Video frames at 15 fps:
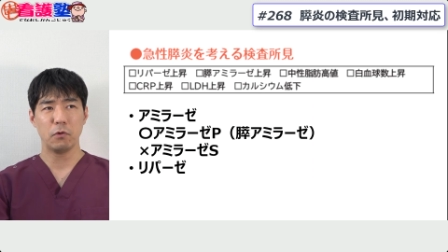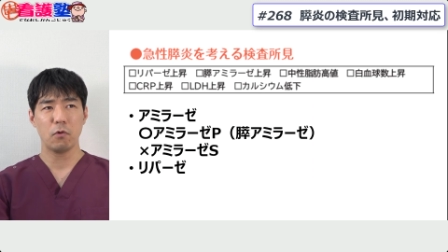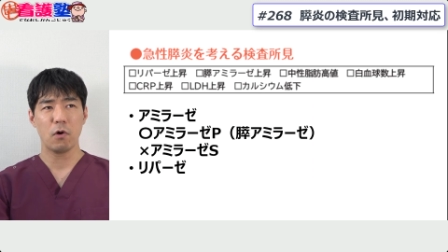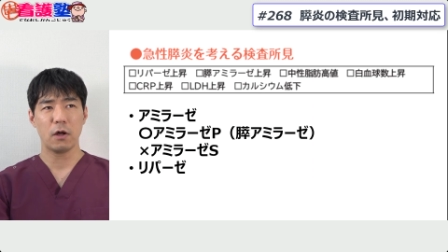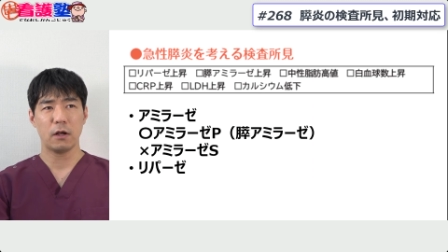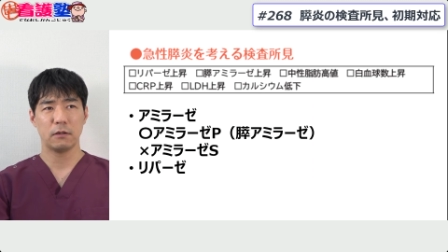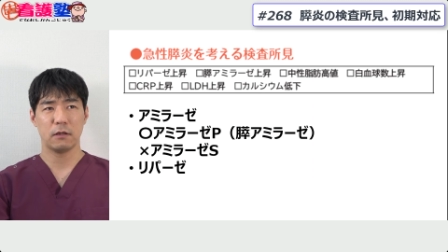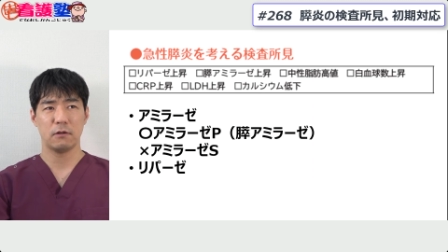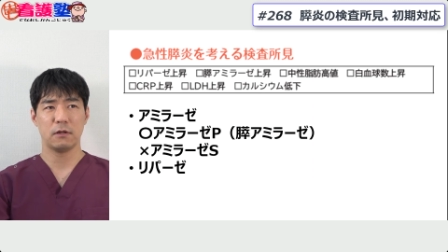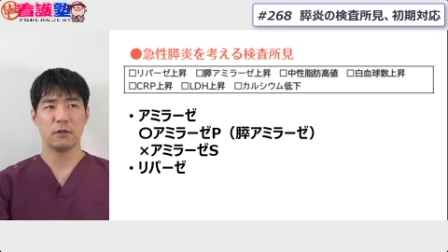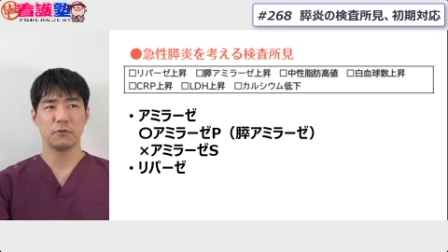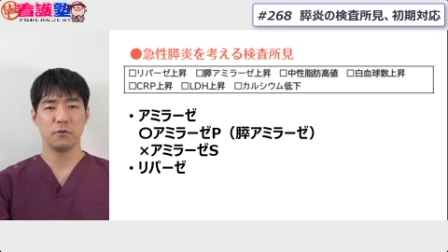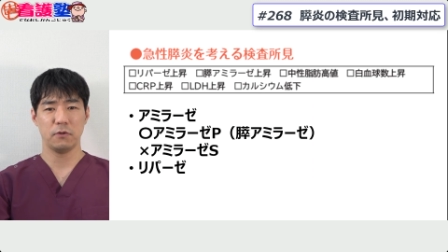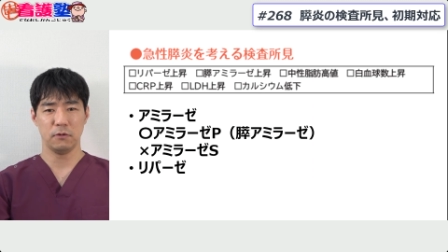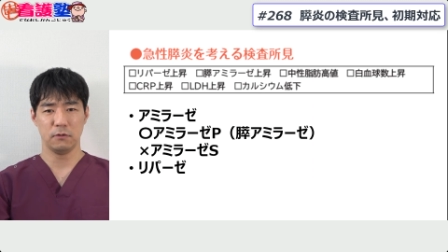どこから出る
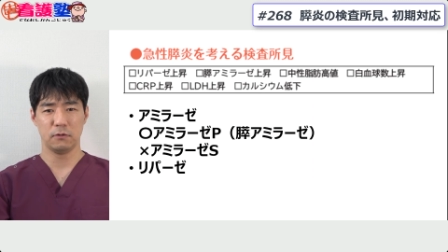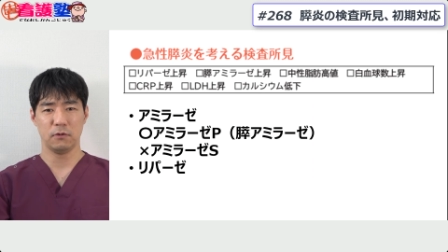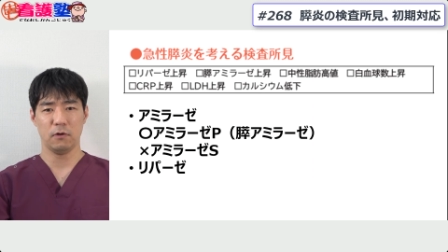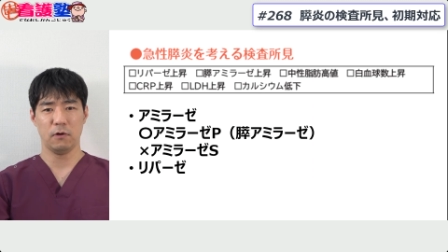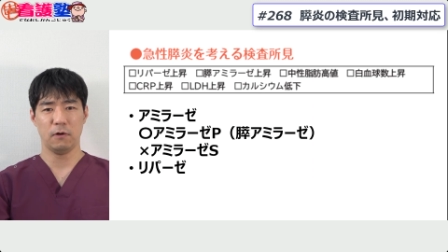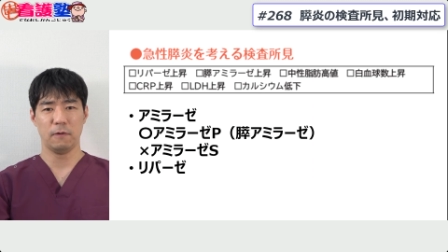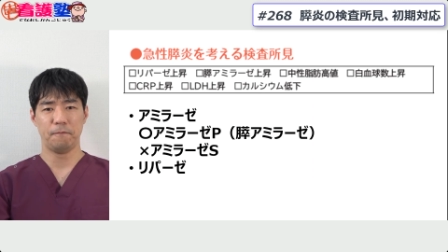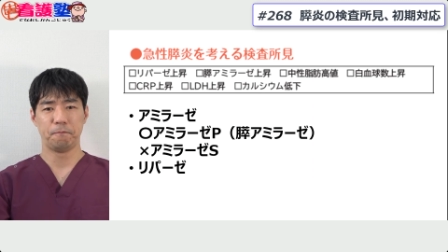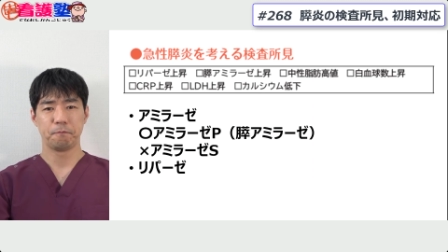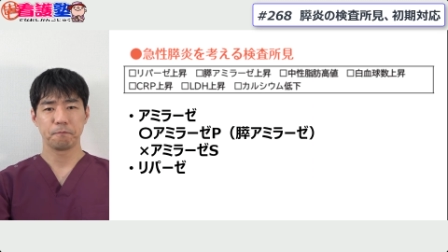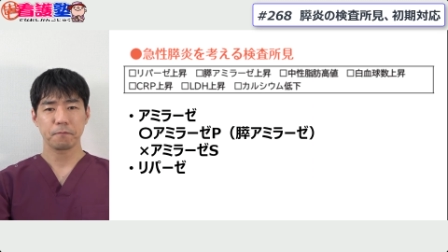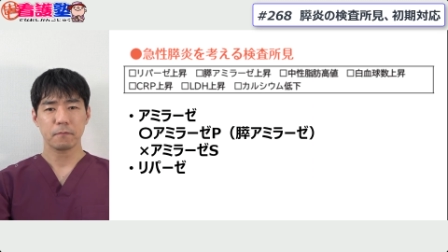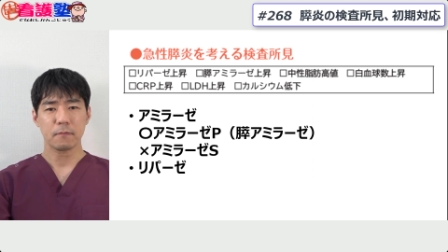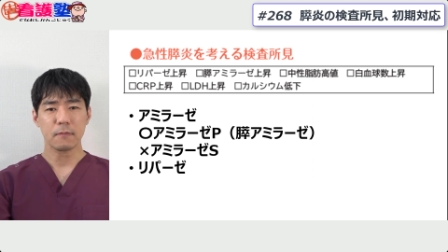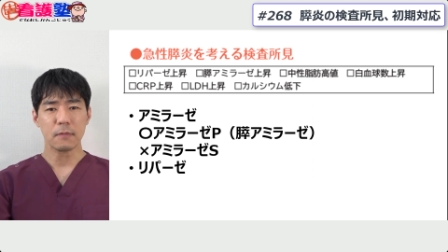かというと
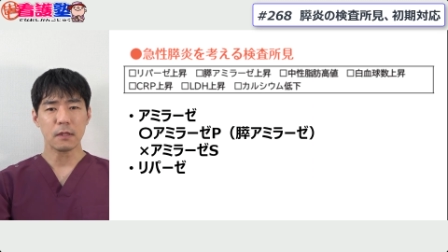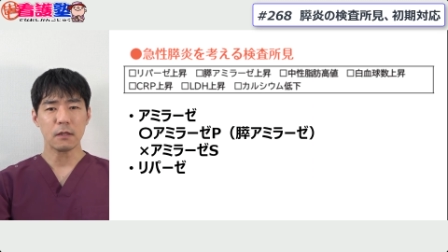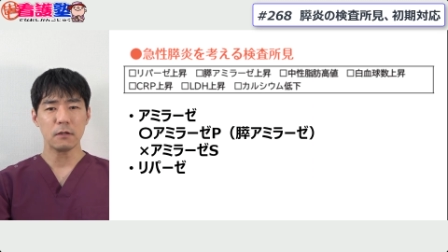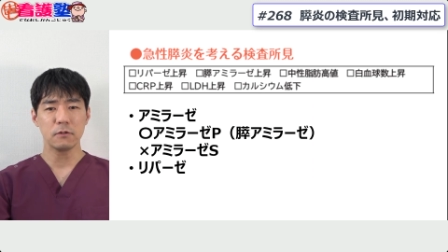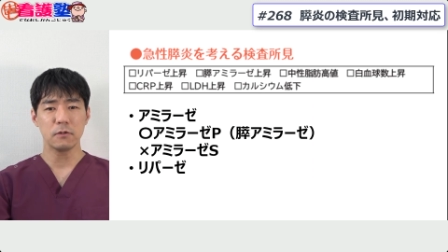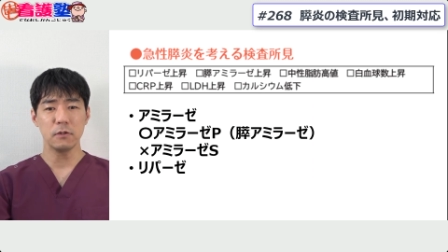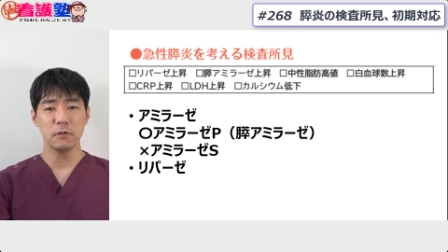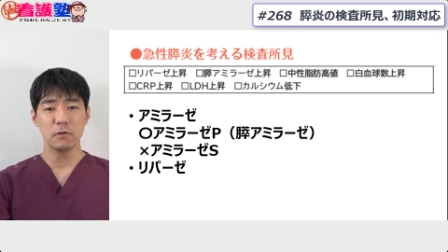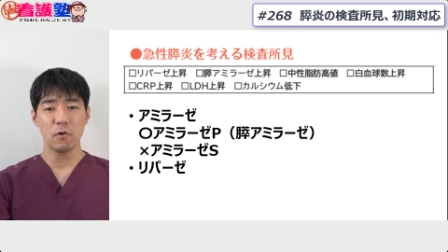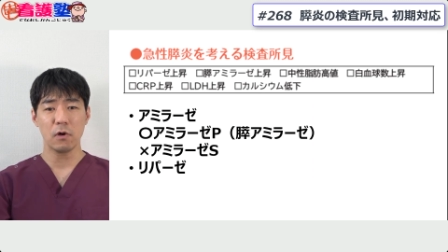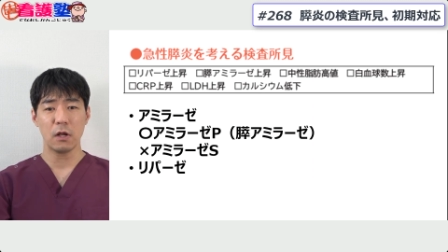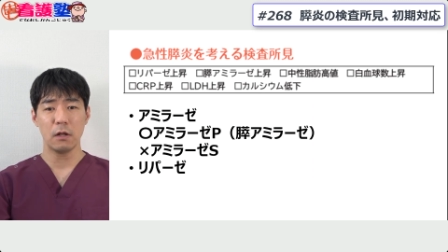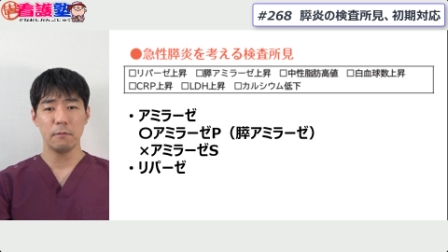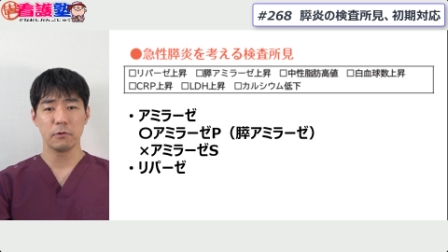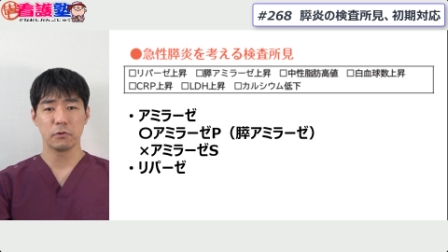膵臓
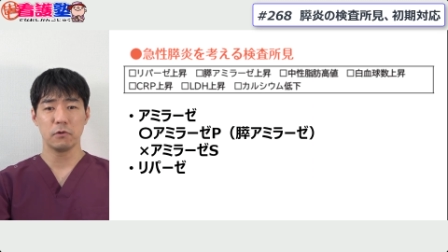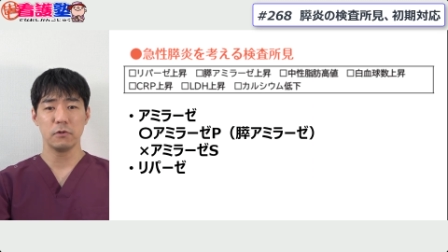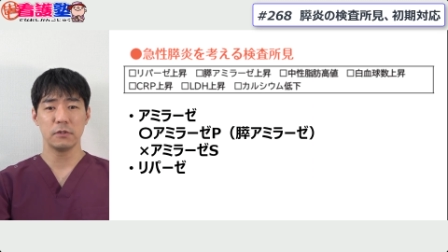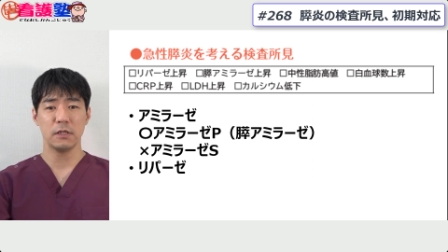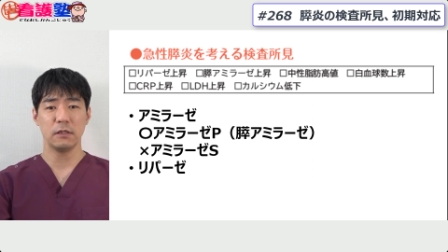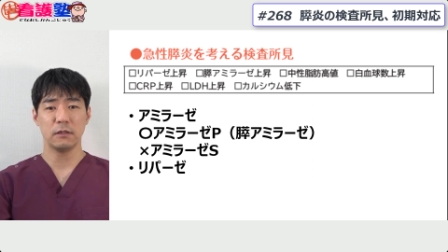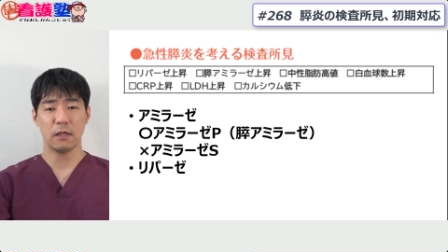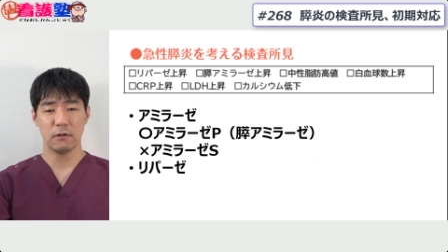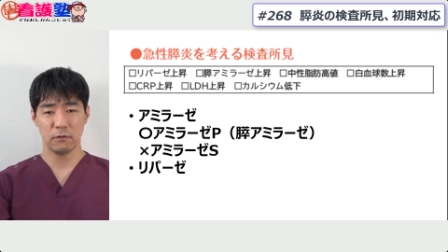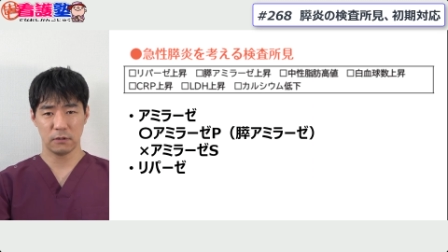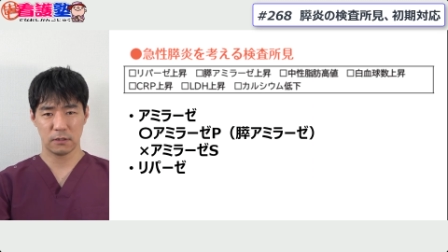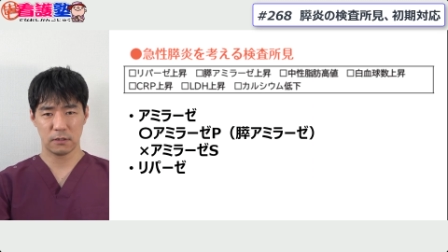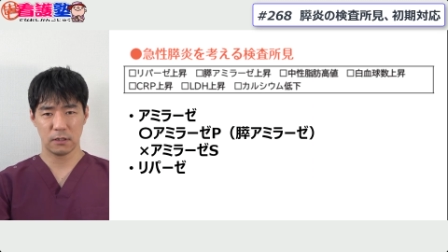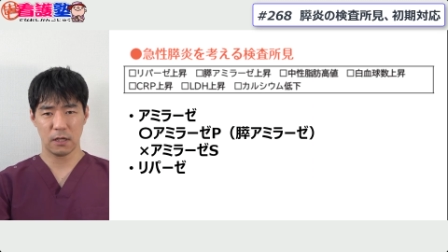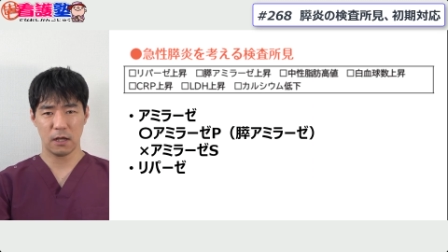からも当然出るん
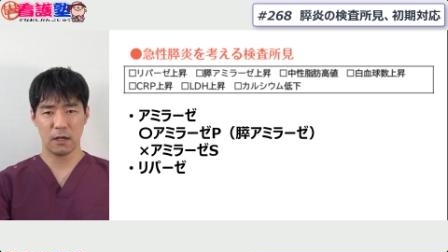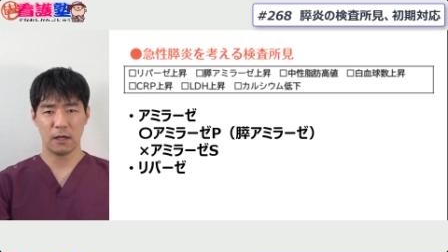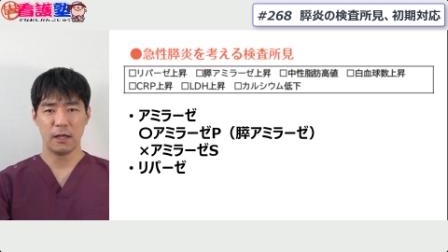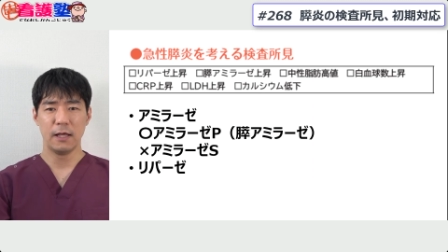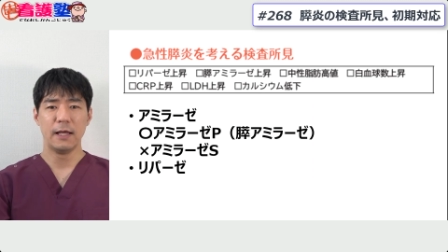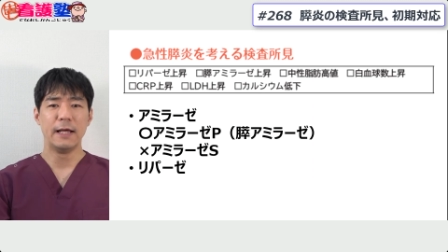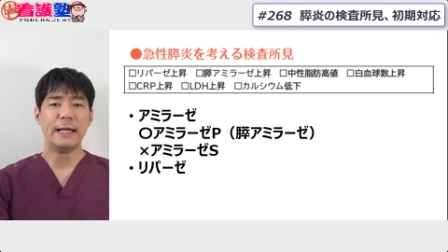ですが、